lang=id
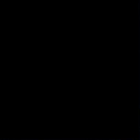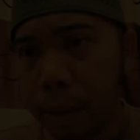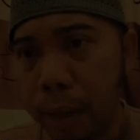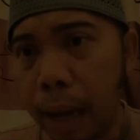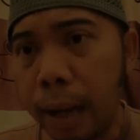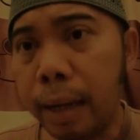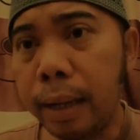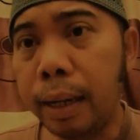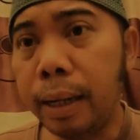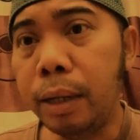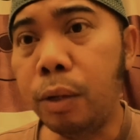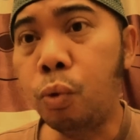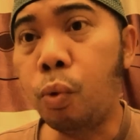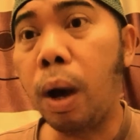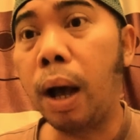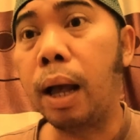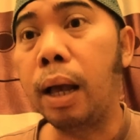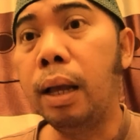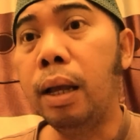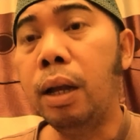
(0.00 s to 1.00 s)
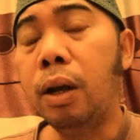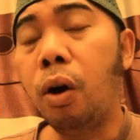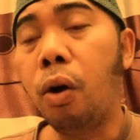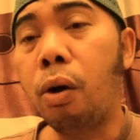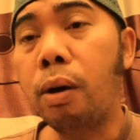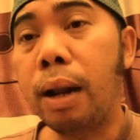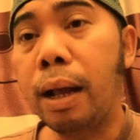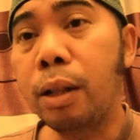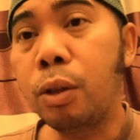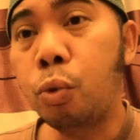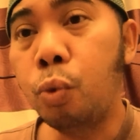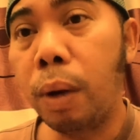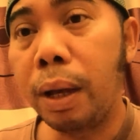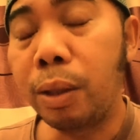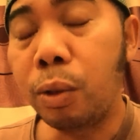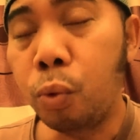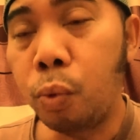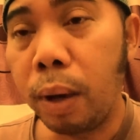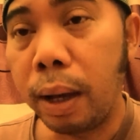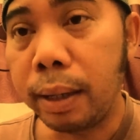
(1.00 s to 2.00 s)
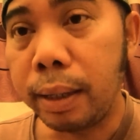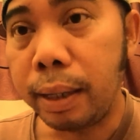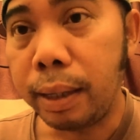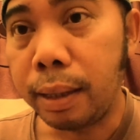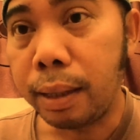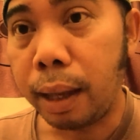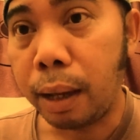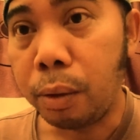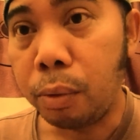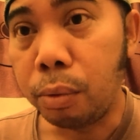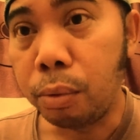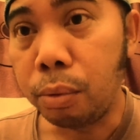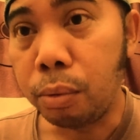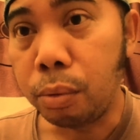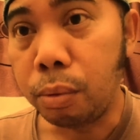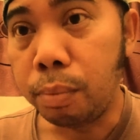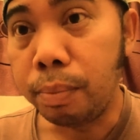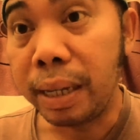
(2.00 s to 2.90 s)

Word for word: Yang kedua, orang tua-tua kita dulu